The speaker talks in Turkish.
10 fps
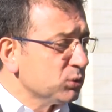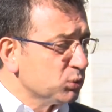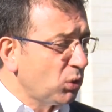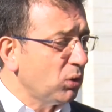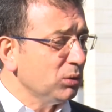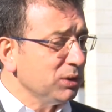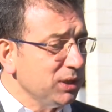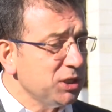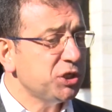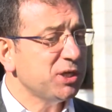zor
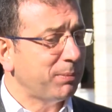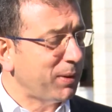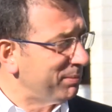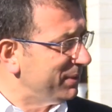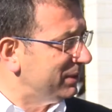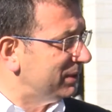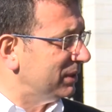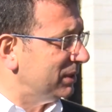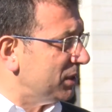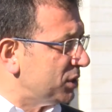iş
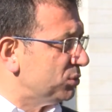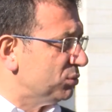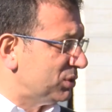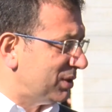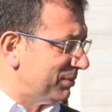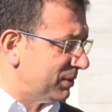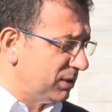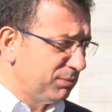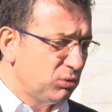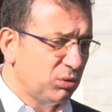yapabildiği, iş
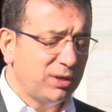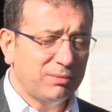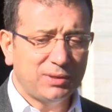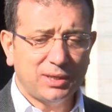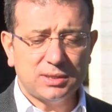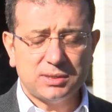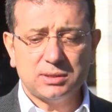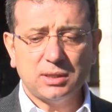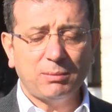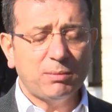yürütebildiği bir
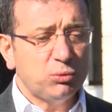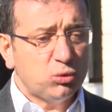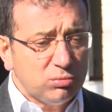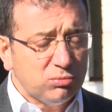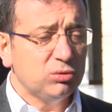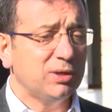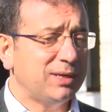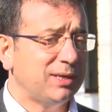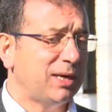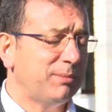dönemdeyiz. Ama bütün
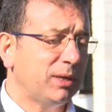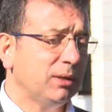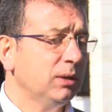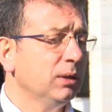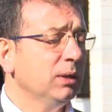bunlara rağmen